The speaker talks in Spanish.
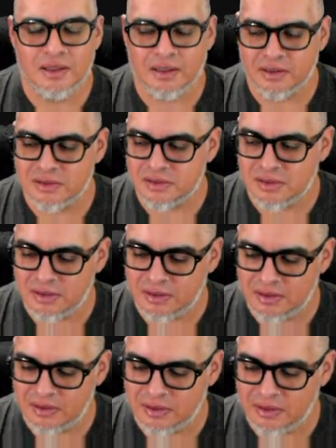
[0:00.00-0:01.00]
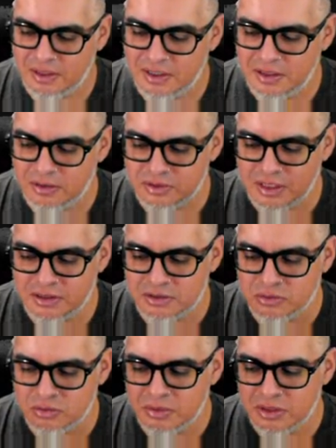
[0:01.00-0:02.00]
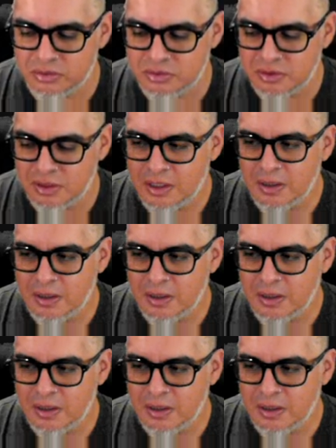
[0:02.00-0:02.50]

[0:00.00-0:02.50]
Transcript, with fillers: este, ley de los grandes números,